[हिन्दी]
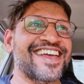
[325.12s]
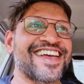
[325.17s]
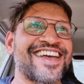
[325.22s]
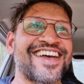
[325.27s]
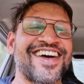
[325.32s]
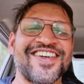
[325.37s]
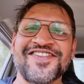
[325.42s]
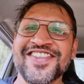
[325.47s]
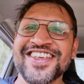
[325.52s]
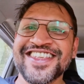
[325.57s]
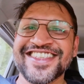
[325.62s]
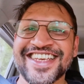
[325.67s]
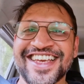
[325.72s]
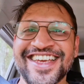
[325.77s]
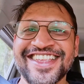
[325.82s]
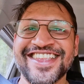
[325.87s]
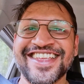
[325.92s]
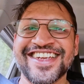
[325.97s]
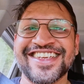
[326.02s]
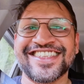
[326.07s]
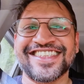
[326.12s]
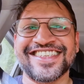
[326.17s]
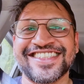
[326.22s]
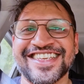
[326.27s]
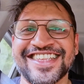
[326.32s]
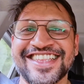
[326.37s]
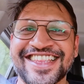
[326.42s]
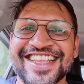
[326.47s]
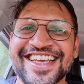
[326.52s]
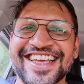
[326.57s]
काफ़ी सही तरह से
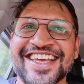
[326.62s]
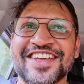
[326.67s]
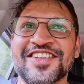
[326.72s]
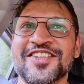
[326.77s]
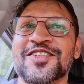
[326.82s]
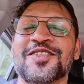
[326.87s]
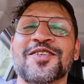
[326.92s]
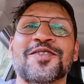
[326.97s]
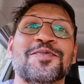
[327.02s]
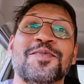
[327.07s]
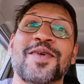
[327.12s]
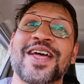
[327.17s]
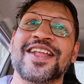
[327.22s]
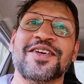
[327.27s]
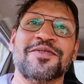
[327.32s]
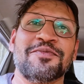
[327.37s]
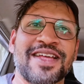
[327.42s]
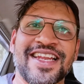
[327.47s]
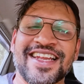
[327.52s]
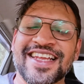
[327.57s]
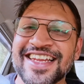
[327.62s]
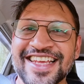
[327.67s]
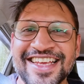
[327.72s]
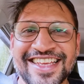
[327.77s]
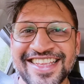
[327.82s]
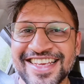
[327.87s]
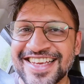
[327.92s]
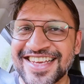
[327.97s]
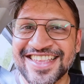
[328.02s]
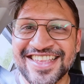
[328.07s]
चलते हैं तो मैंने पहले
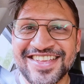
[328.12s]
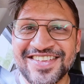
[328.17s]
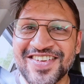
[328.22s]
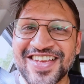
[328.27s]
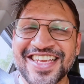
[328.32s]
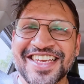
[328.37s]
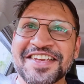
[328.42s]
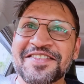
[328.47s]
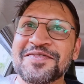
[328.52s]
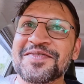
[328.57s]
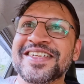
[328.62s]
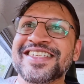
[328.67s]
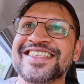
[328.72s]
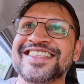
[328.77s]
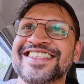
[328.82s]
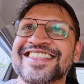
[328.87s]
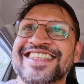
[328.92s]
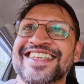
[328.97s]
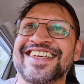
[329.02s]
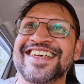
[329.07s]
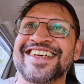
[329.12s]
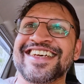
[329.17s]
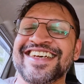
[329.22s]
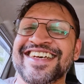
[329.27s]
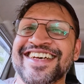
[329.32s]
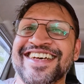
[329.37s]
नहीं देखे थे